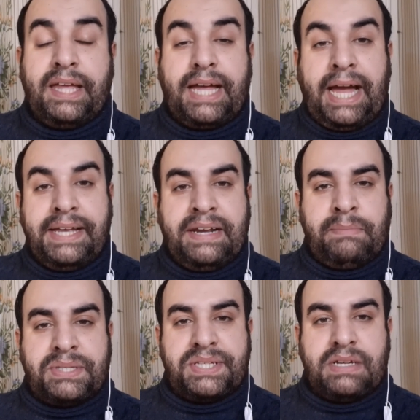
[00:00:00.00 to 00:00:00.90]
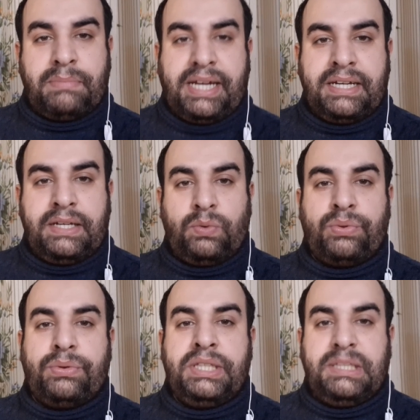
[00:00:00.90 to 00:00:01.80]
أحيانا بتصير معانا
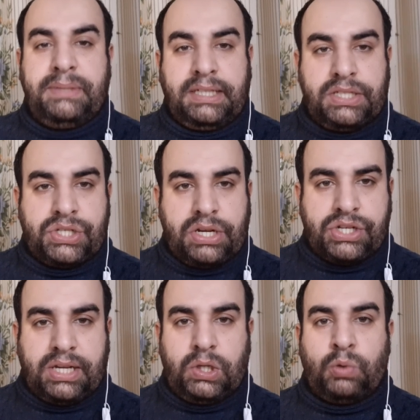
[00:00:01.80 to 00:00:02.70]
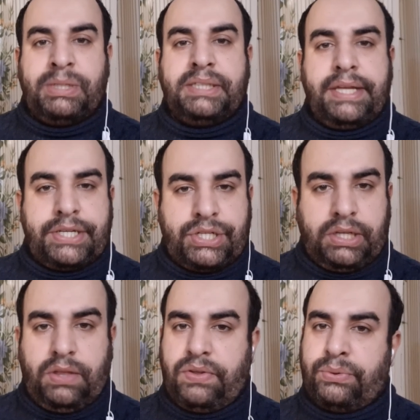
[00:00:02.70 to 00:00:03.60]
أنه أنت بدك تشتري شغلة ومحتاج
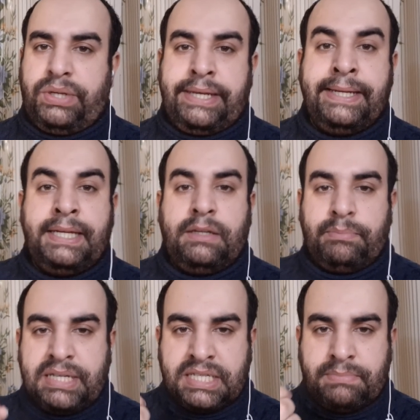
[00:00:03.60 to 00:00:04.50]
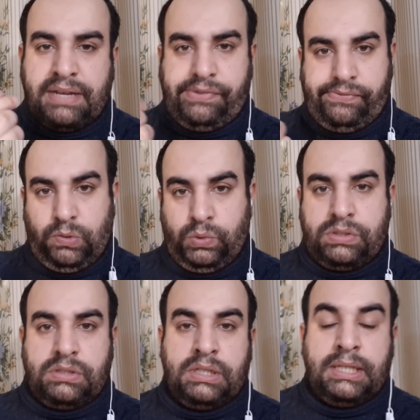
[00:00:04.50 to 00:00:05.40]
شغلة ضرورية بس ما في فلوس